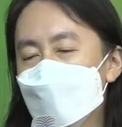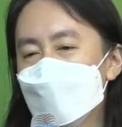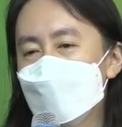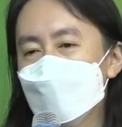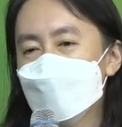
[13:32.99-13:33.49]

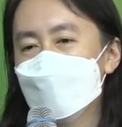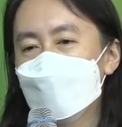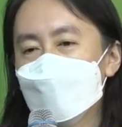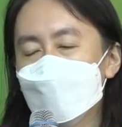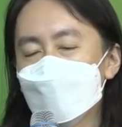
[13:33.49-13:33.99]
그러면서
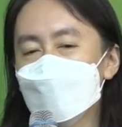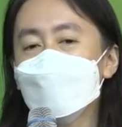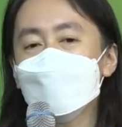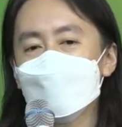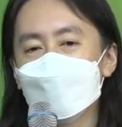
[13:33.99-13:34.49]
막
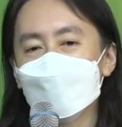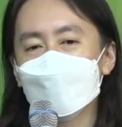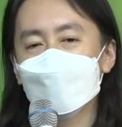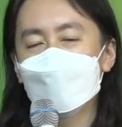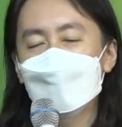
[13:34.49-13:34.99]

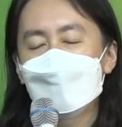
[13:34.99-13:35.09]
울면서